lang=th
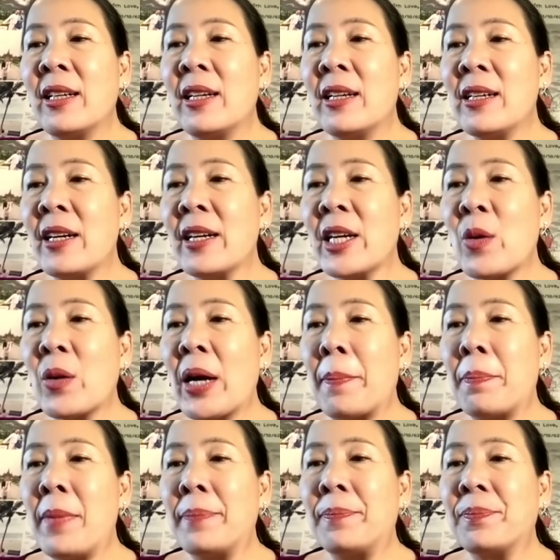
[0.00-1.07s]
เรื่องเกี่ยวกับ
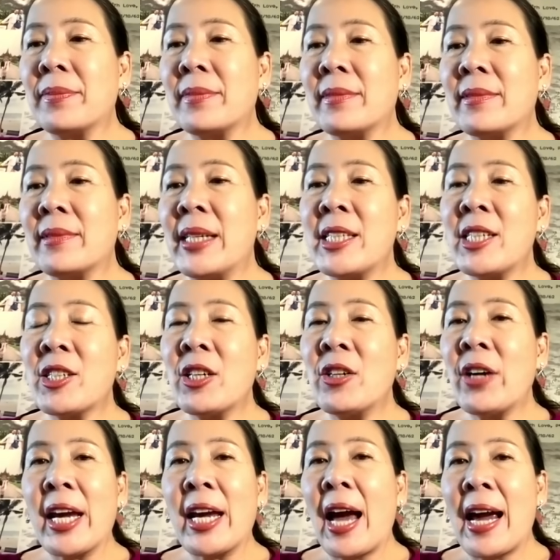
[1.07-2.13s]
แบบดิจิทัล
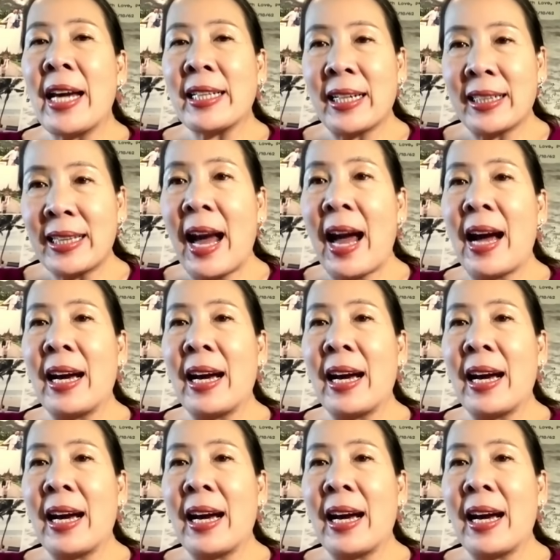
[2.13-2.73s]
AI ต่าง